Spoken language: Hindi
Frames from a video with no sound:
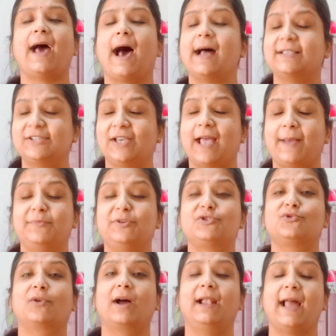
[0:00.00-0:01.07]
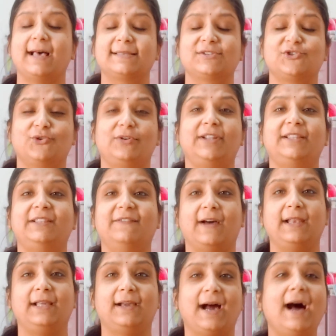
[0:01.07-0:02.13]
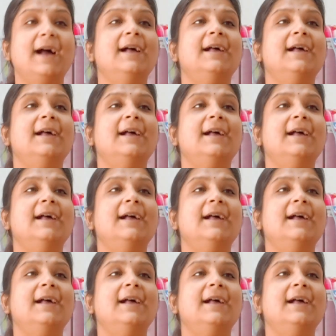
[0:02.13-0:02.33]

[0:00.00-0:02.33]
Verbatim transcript: आज है मिष्टू का लास्ट छुट्टी दिवाली का